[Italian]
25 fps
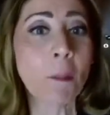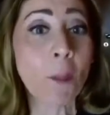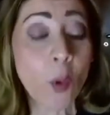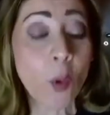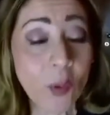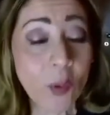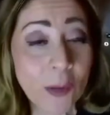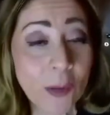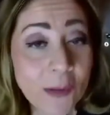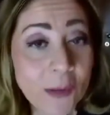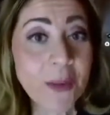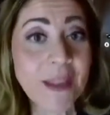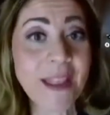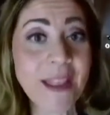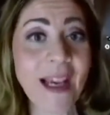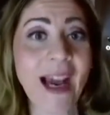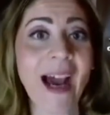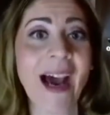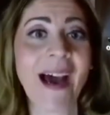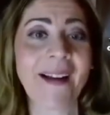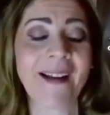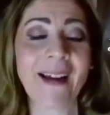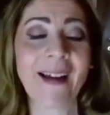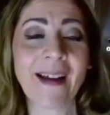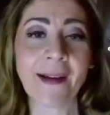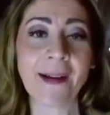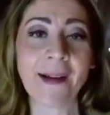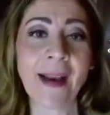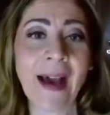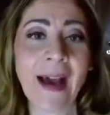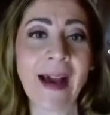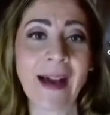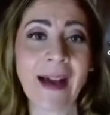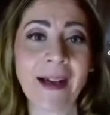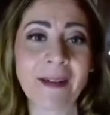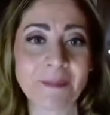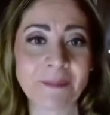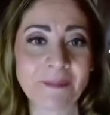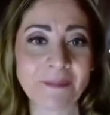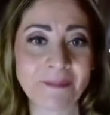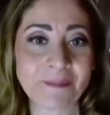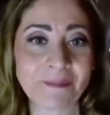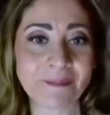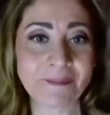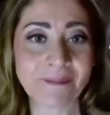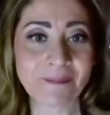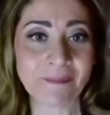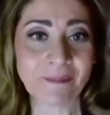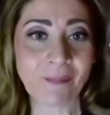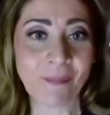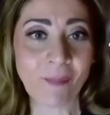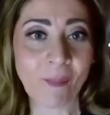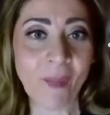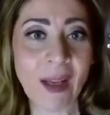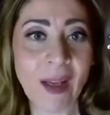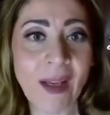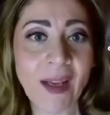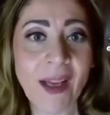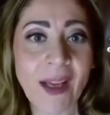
molto chiara mm,